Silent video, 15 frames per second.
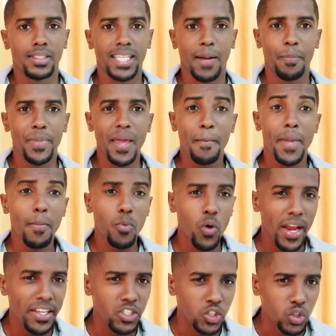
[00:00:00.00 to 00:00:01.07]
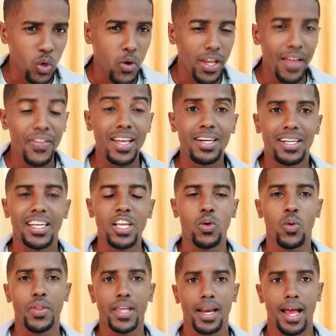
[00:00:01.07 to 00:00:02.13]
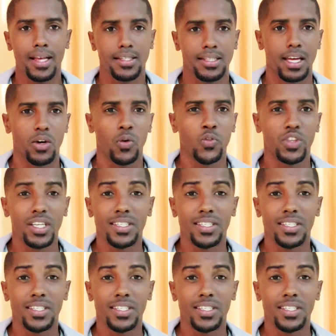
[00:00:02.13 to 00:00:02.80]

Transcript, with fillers: También vemos la historia de Enrico y de Lázaro.